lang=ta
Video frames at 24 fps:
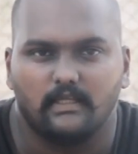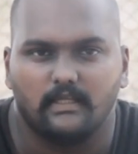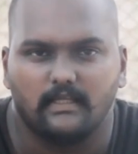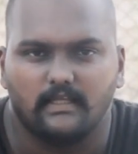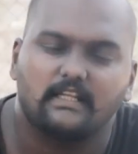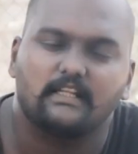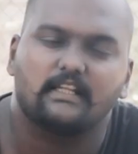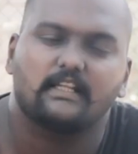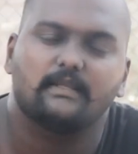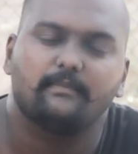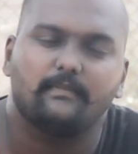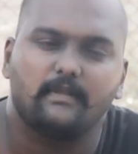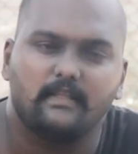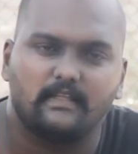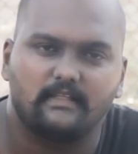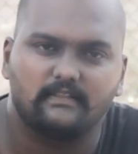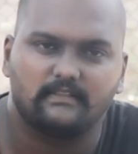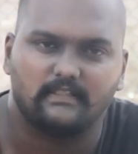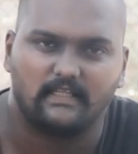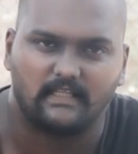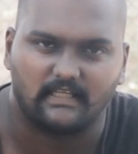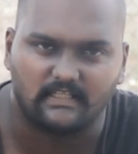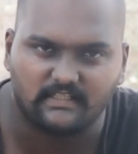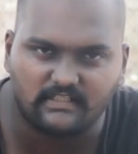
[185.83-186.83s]
ஏற்கனவே
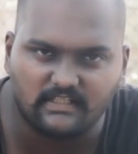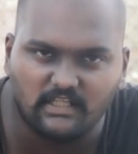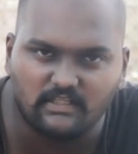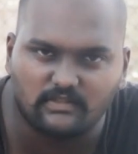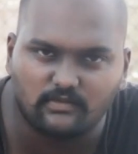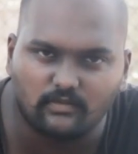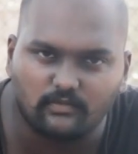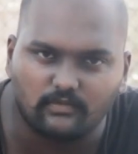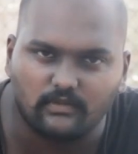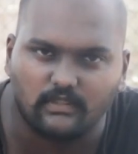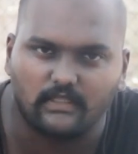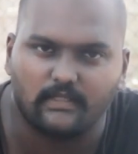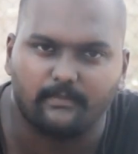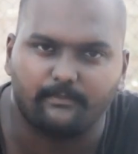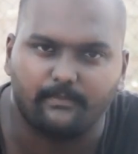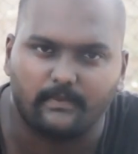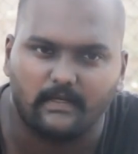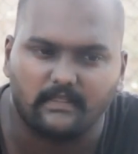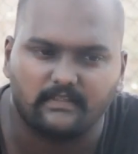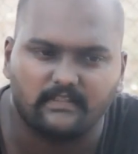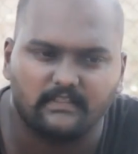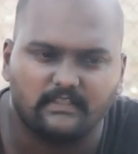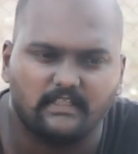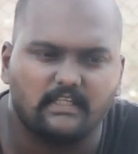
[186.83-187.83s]
இருந்த அரசியல் சூழ்நிலையை
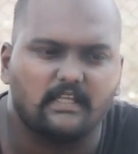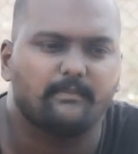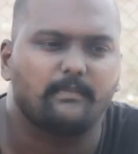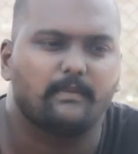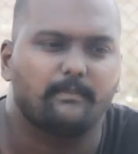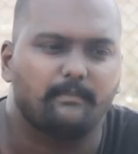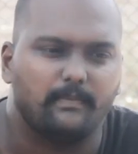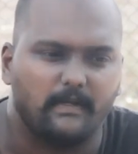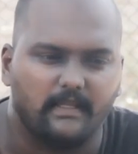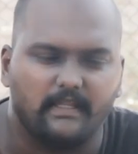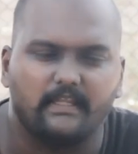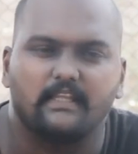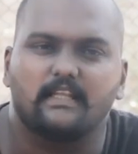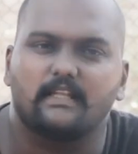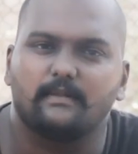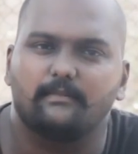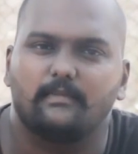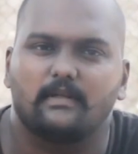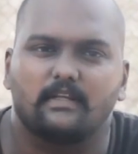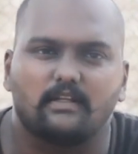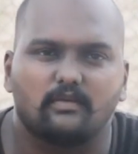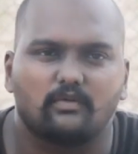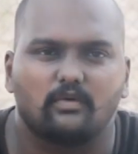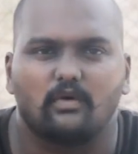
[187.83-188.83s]
பார்த்துட்டு நம்ம
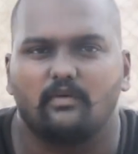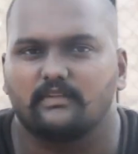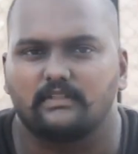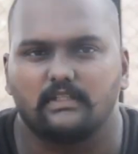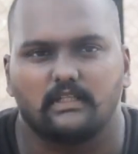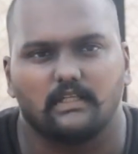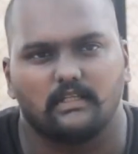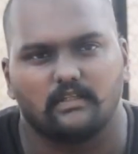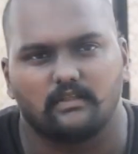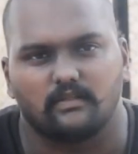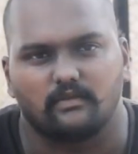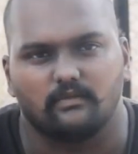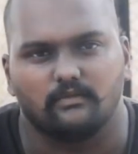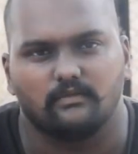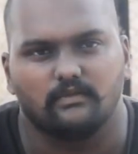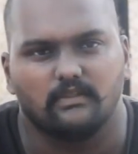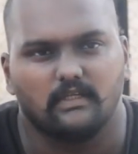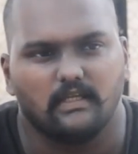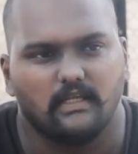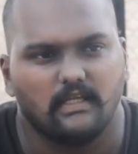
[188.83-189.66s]
பயங்கரமான கோபத்தில் இருக்கிறோம்